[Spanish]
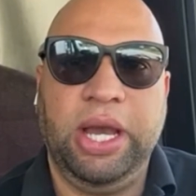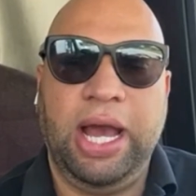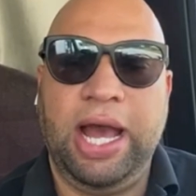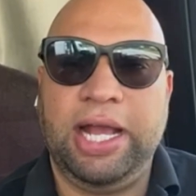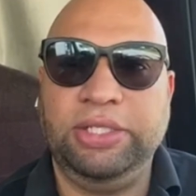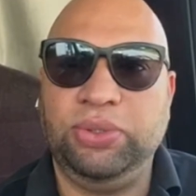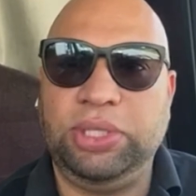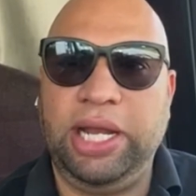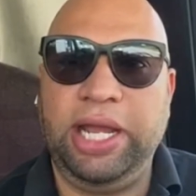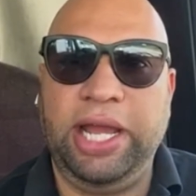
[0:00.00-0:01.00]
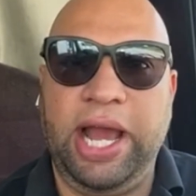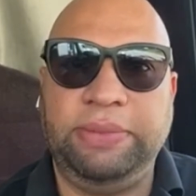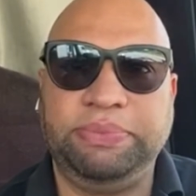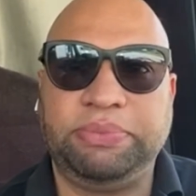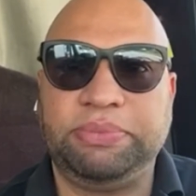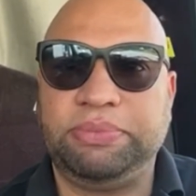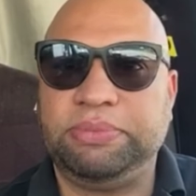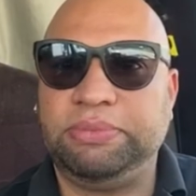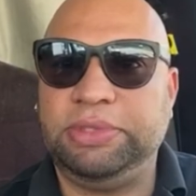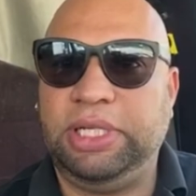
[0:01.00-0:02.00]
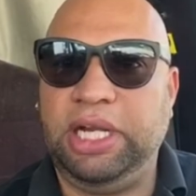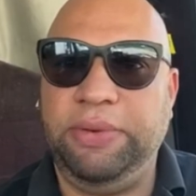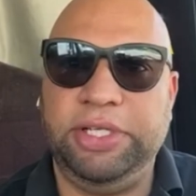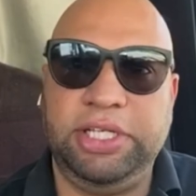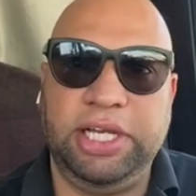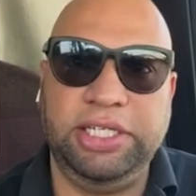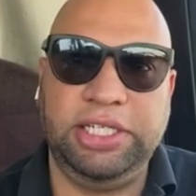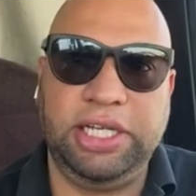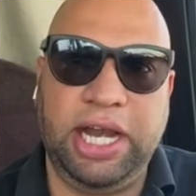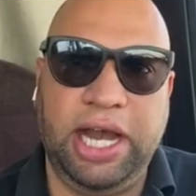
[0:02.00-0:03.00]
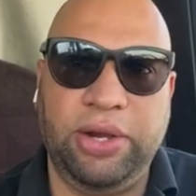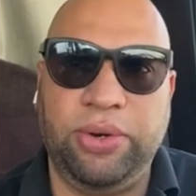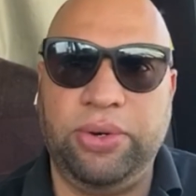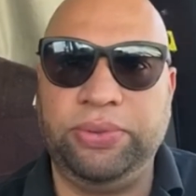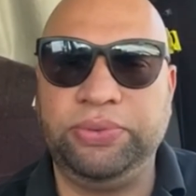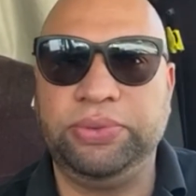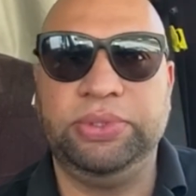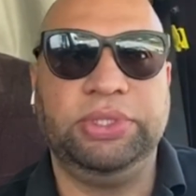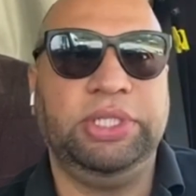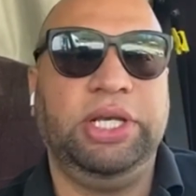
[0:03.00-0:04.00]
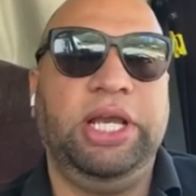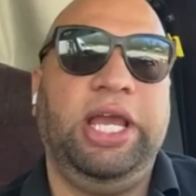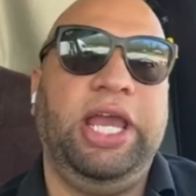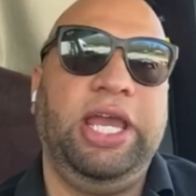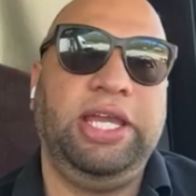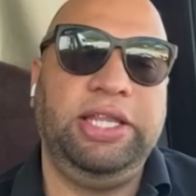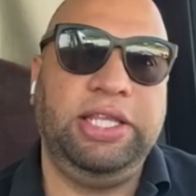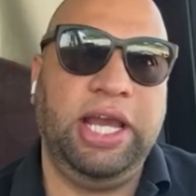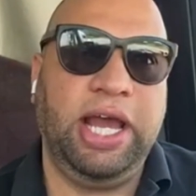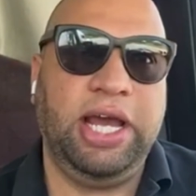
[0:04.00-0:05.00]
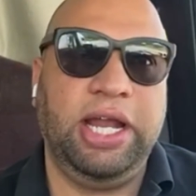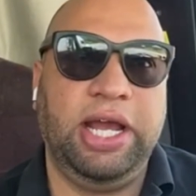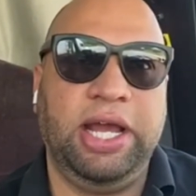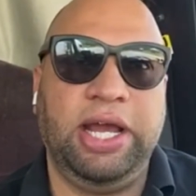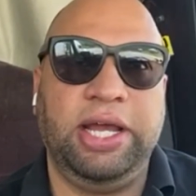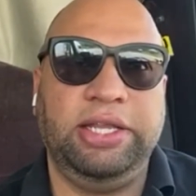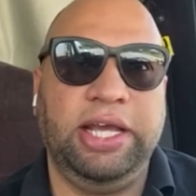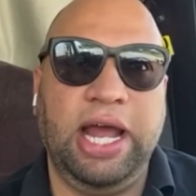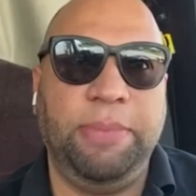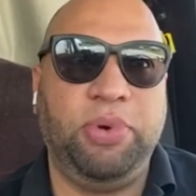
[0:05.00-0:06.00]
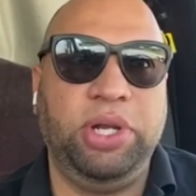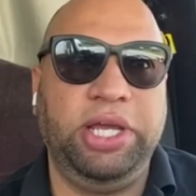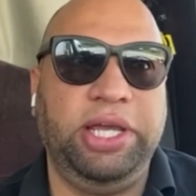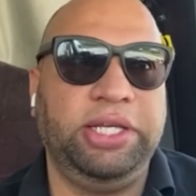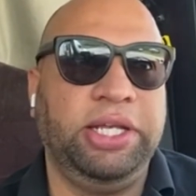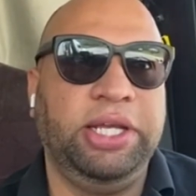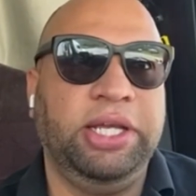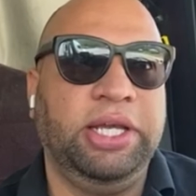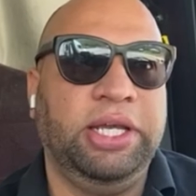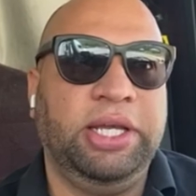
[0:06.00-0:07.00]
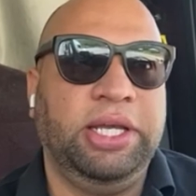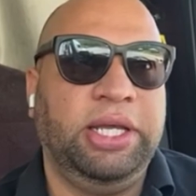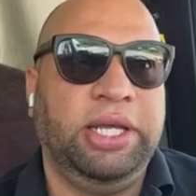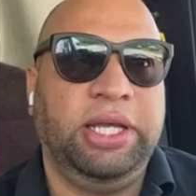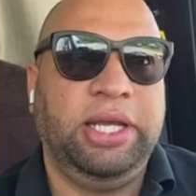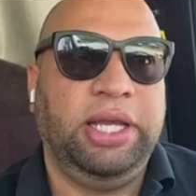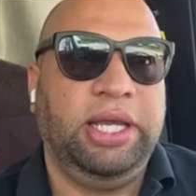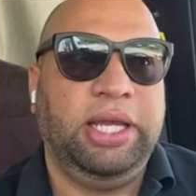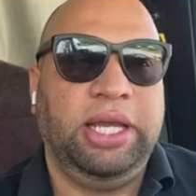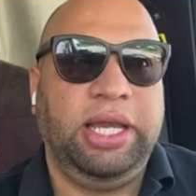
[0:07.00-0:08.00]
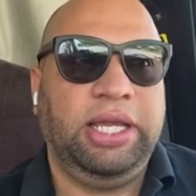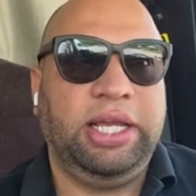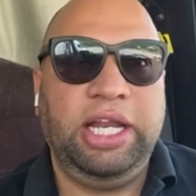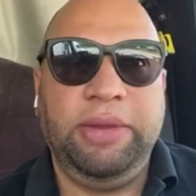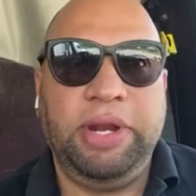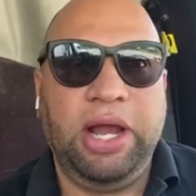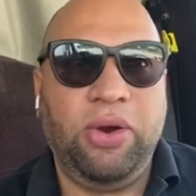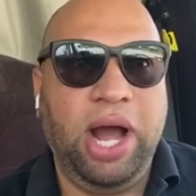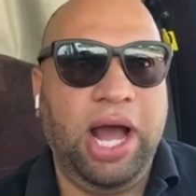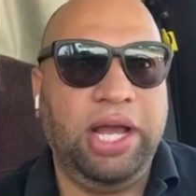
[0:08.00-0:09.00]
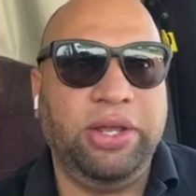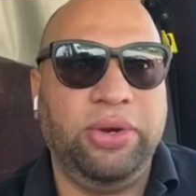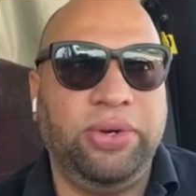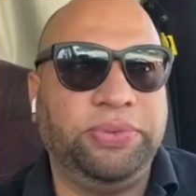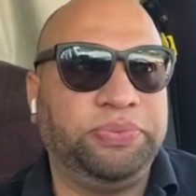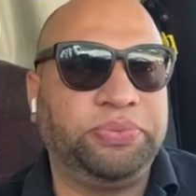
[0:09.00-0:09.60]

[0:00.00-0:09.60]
Hagan su tarea, revisen en Chicago, en Indiana, Indianapolis, en Cleveland, Ohio,